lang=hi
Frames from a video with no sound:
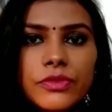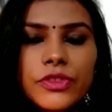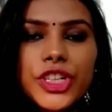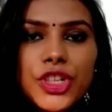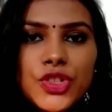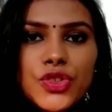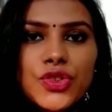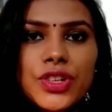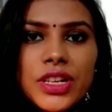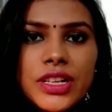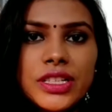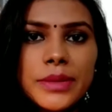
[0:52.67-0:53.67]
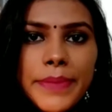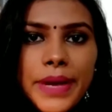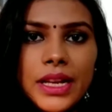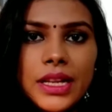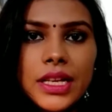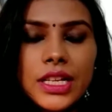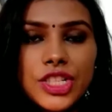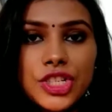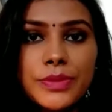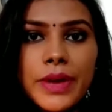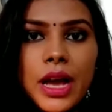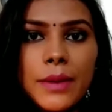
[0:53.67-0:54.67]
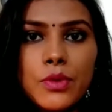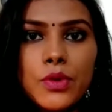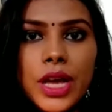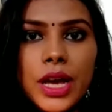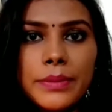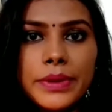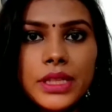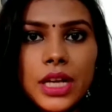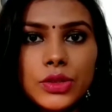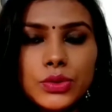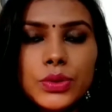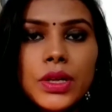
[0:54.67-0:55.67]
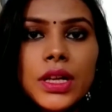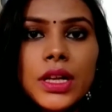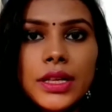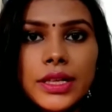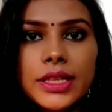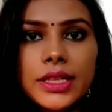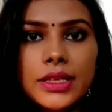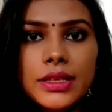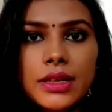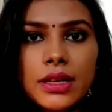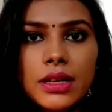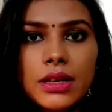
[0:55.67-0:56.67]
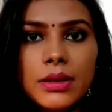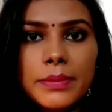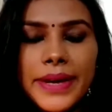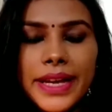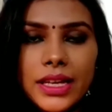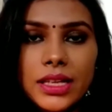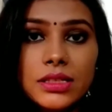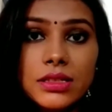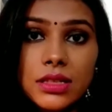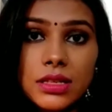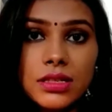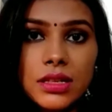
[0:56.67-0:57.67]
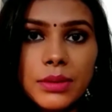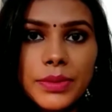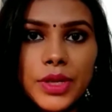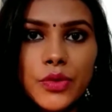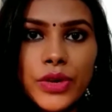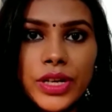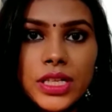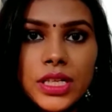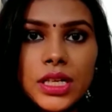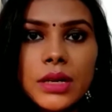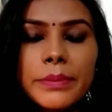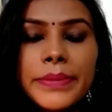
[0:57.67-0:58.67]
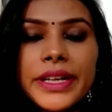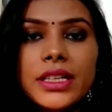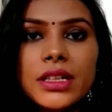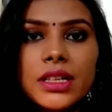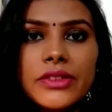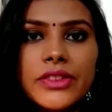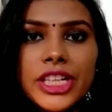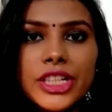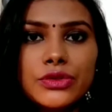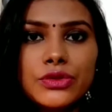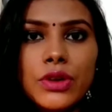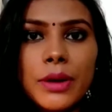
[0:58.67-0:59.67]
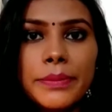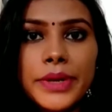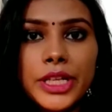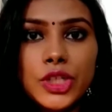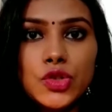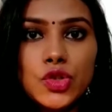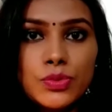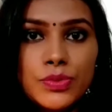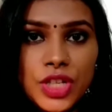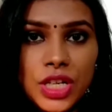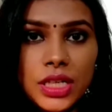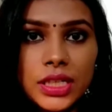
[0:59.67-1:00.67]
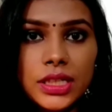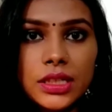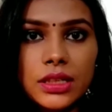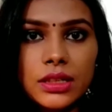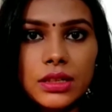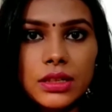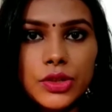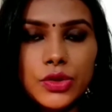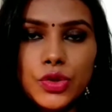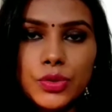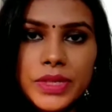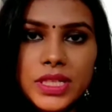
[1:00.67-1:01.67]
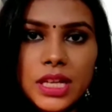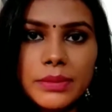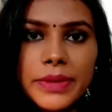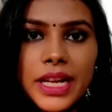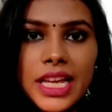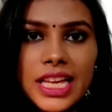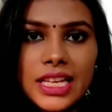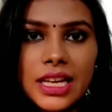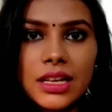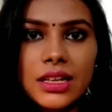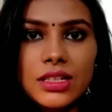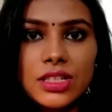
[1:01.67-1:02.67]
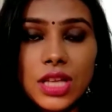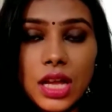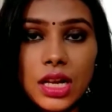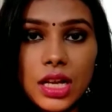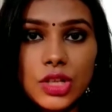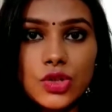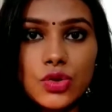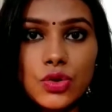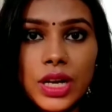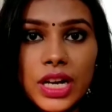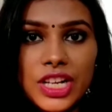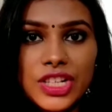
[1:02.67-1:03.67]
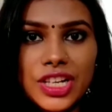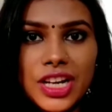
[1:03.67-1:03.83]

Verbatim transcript: वीडियो शुरू करने से पहले एक चीज मैं आपको यहाँ बता दू कि आ, मैं जस्ट अभी वन ईयर कंप्लीट करने वाली हूँ अपने यूट्यूब जर्नी यूट्यूब के साथ मेरा एक आ, साल का जो कनेक्शन